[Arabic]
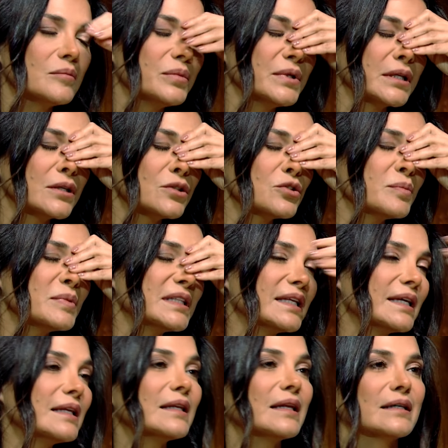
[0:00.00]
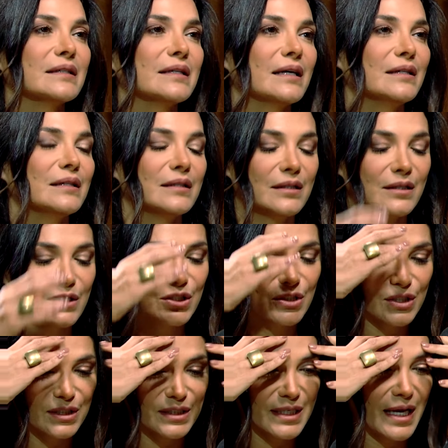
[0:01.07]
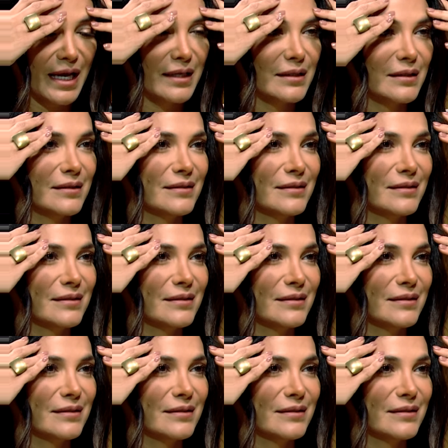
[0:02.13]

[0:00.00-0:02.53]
بكي شو بدي اقول لك يعني يعني